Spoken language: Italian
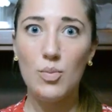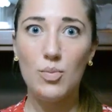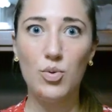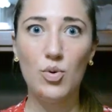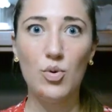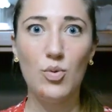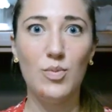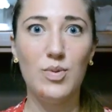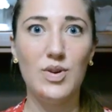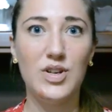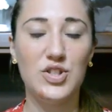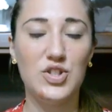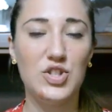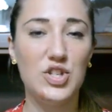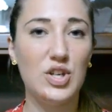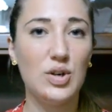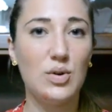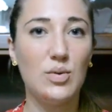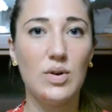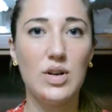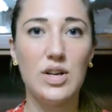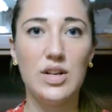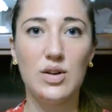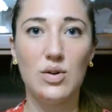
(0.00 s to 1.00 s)
pubblici,
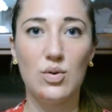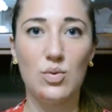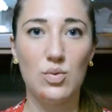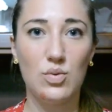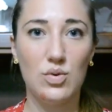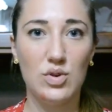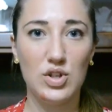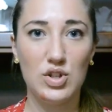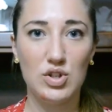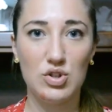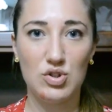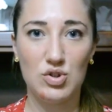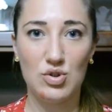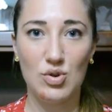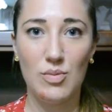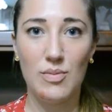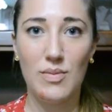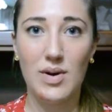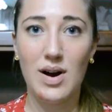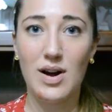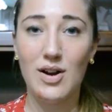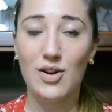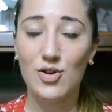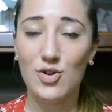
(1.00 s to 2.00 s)
quelli in cui
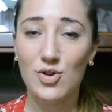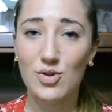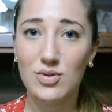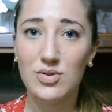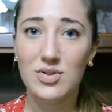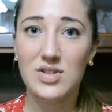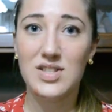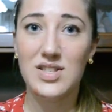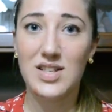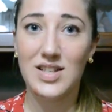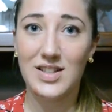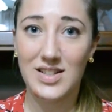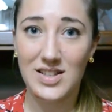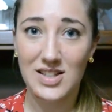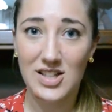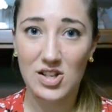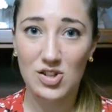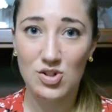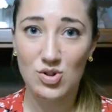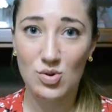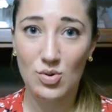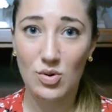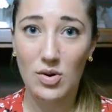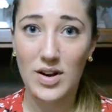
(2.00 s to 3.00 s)
insomma non siete da
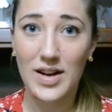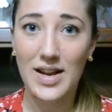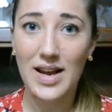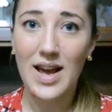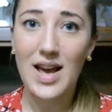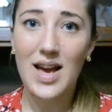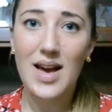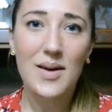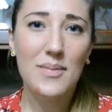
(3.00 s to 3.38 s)
soli,